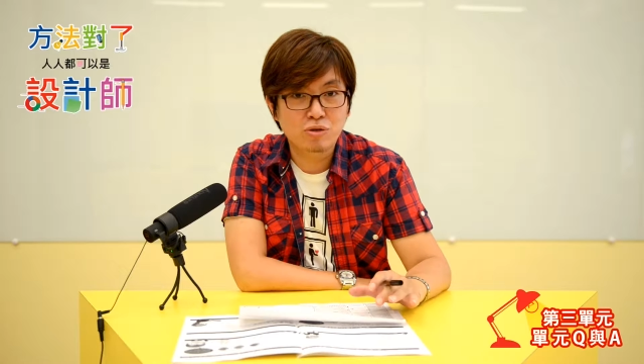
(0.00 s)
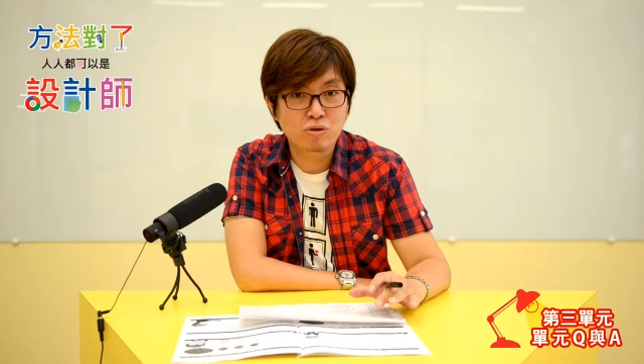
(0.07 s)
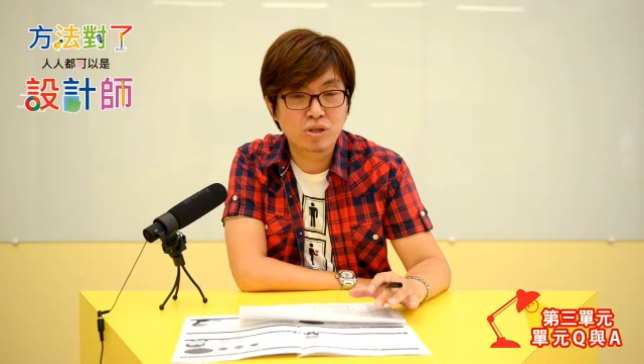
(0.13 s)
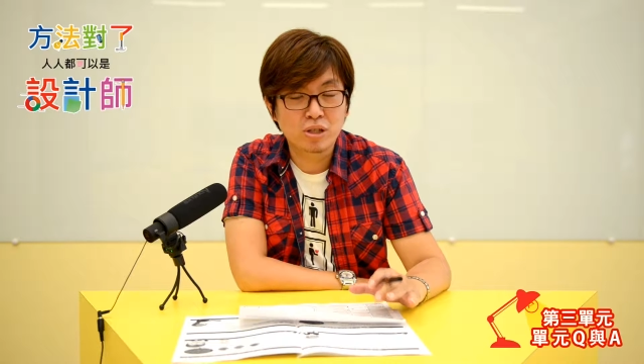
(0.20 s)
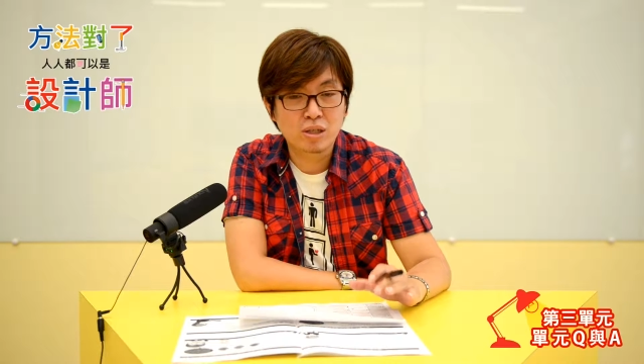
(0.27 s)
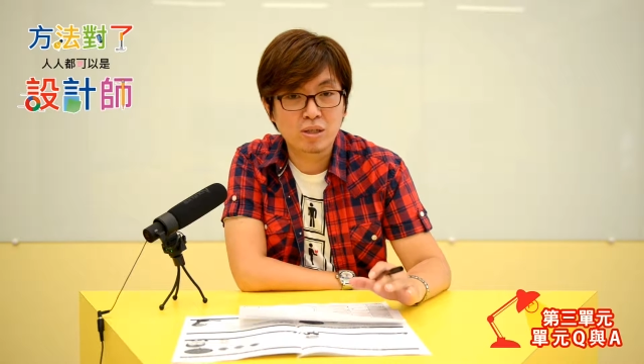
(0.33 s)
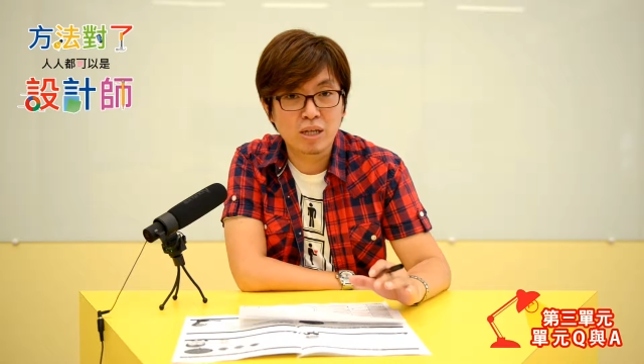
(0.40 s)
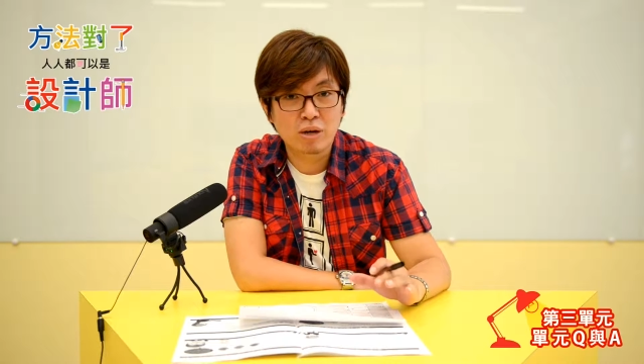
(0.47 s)
就
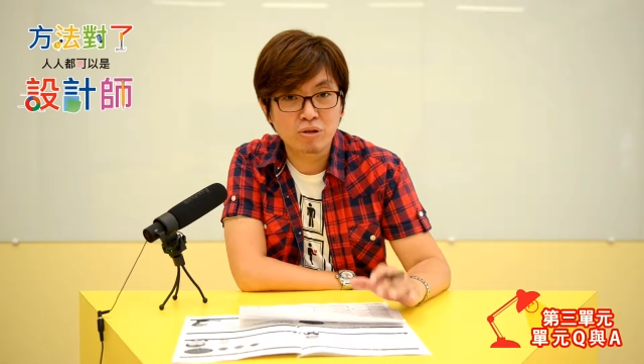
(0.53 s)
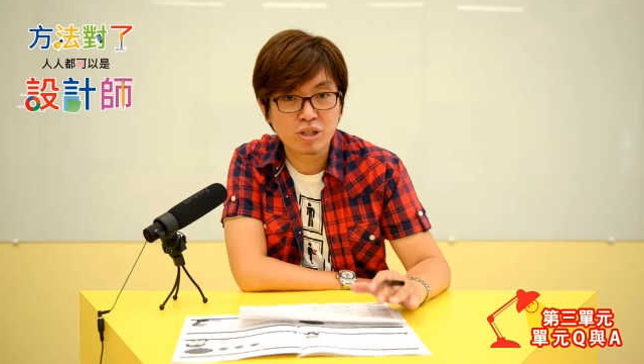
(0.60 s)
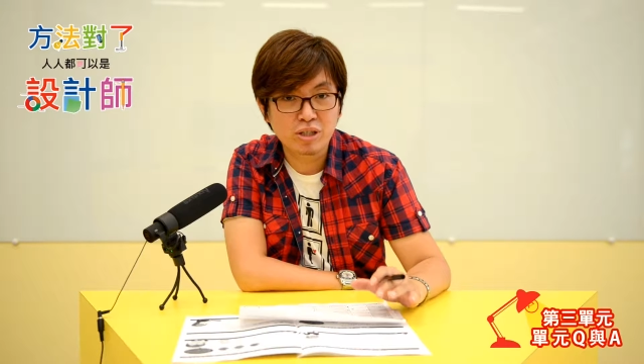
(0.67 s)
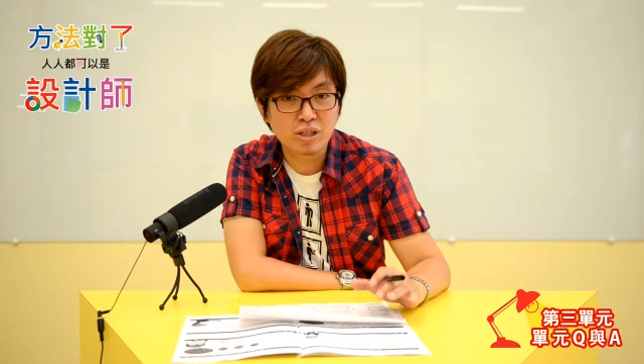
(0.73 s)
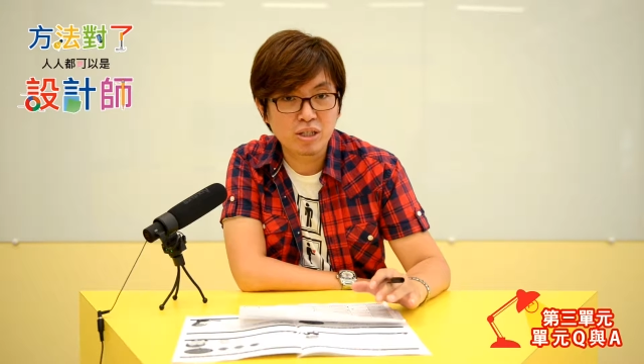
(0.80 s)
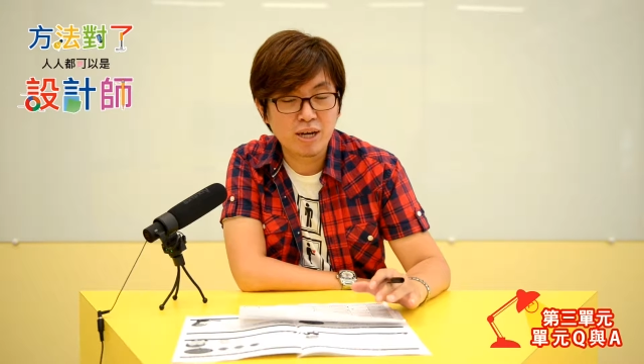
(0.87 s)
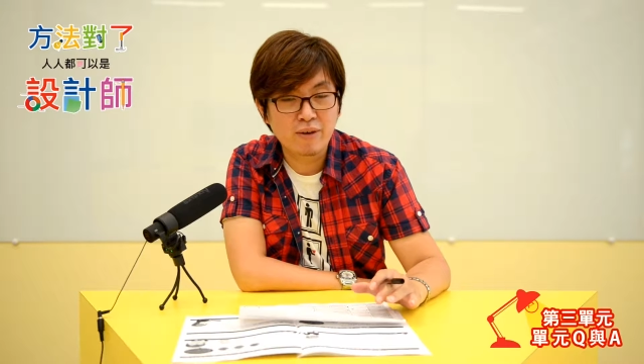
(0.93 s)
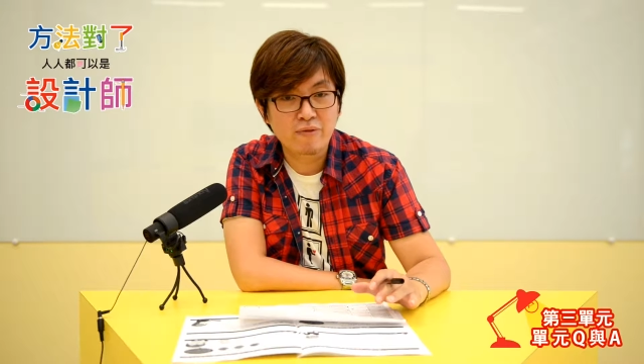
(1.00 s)
是脑力
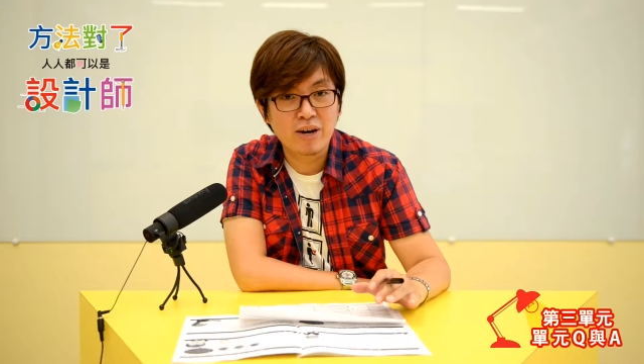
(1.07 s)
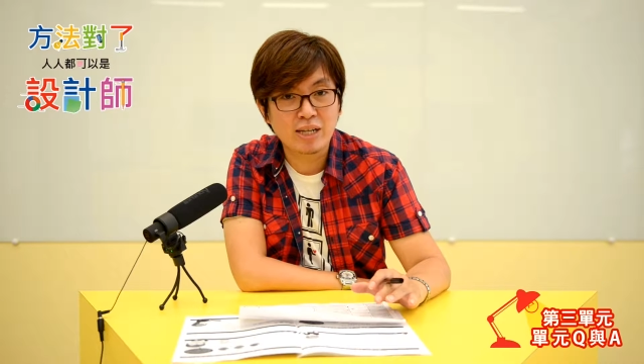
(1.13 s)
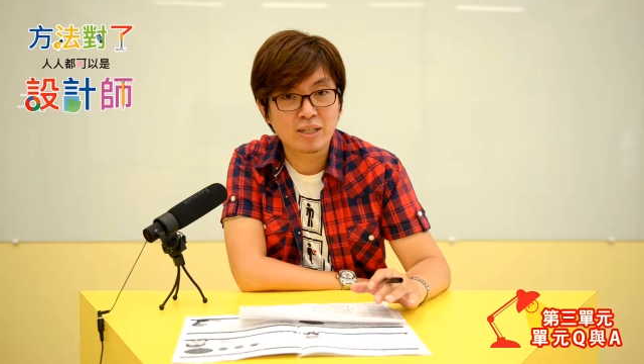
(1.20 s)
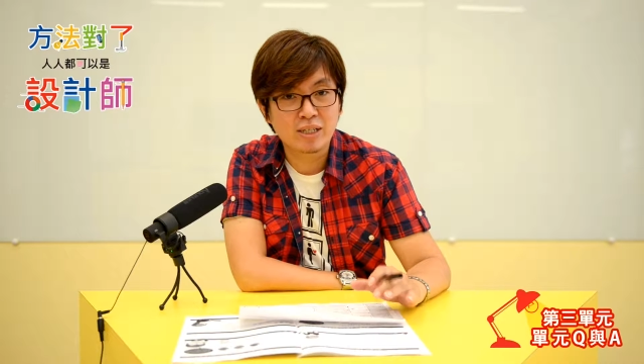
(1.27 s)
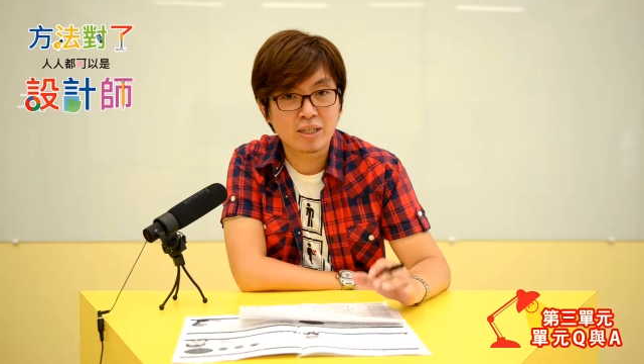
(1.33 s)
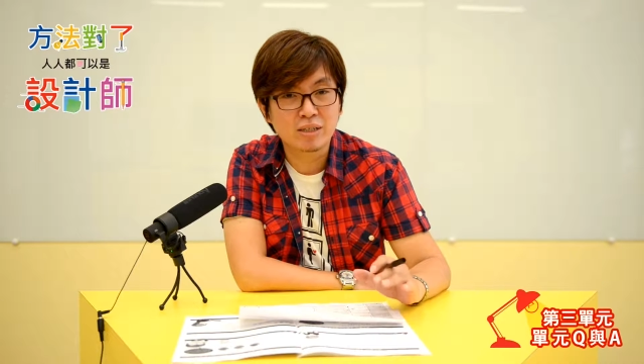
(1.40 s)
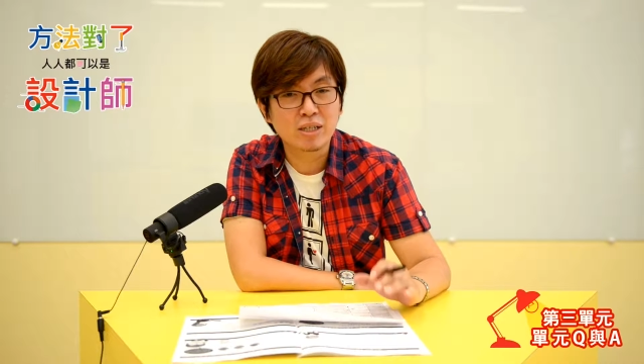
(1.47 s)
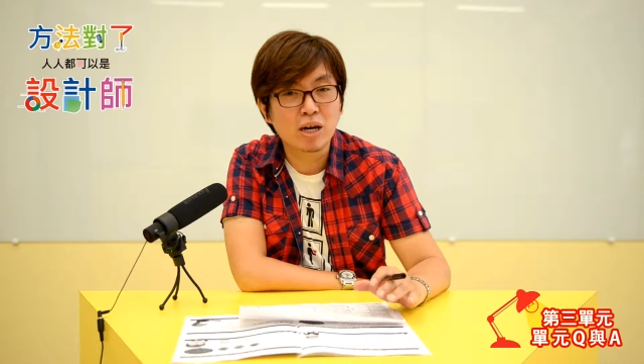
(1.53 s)
激荡法
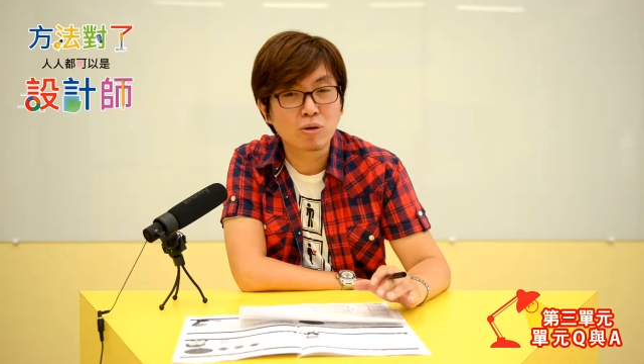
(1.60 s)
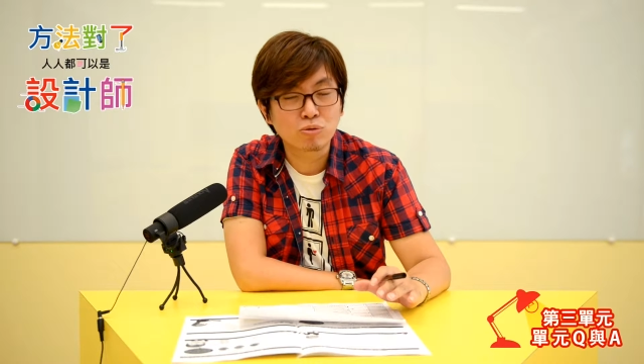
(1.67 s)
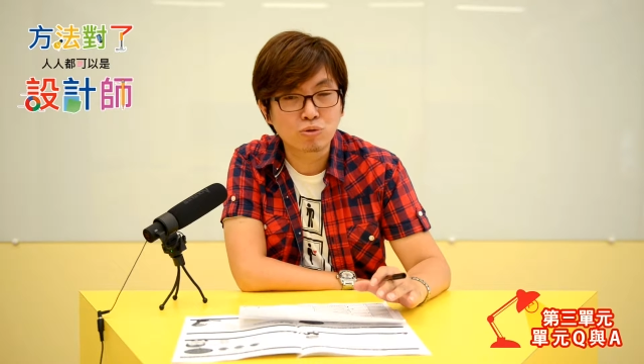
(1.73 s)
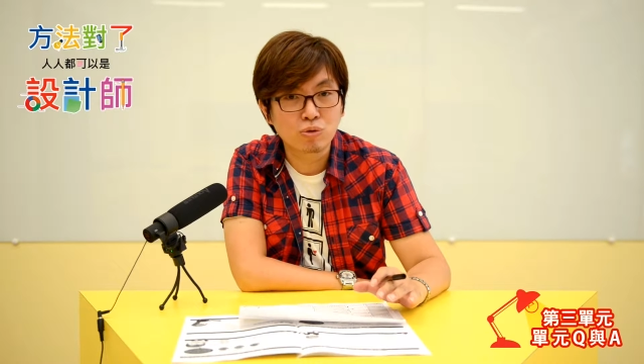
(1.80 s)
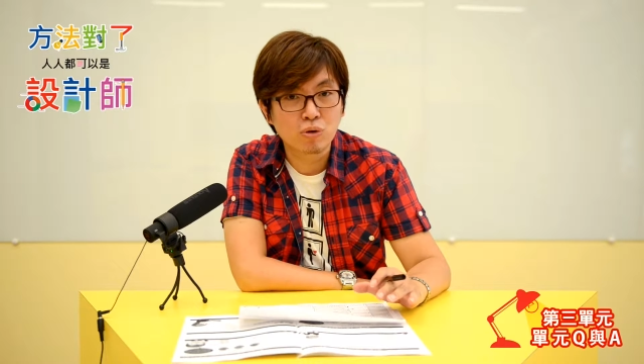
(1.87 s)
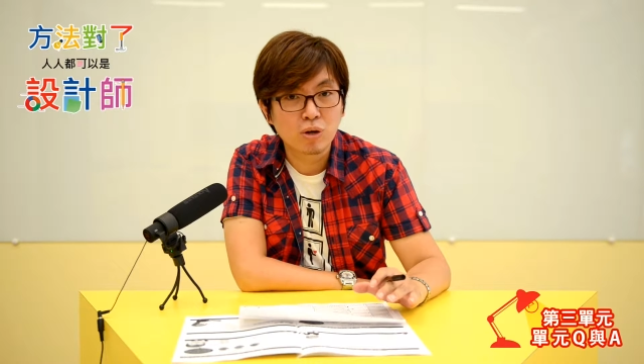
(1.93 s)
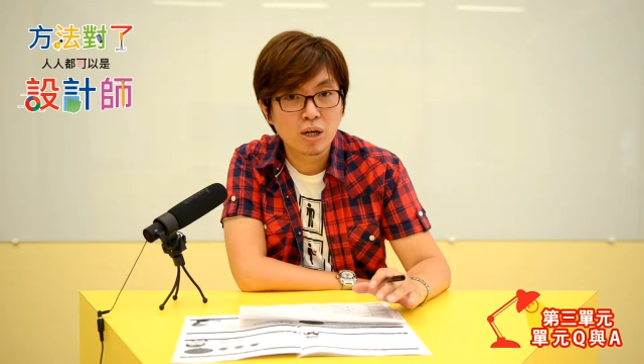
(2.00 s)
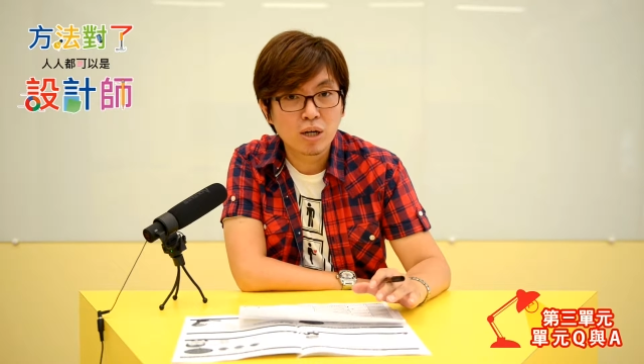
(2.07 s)
的一个操
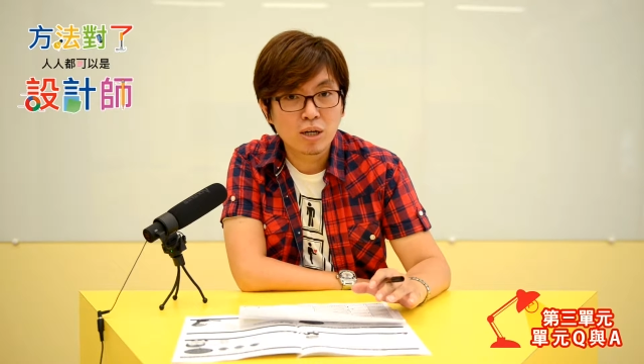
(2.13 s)
作。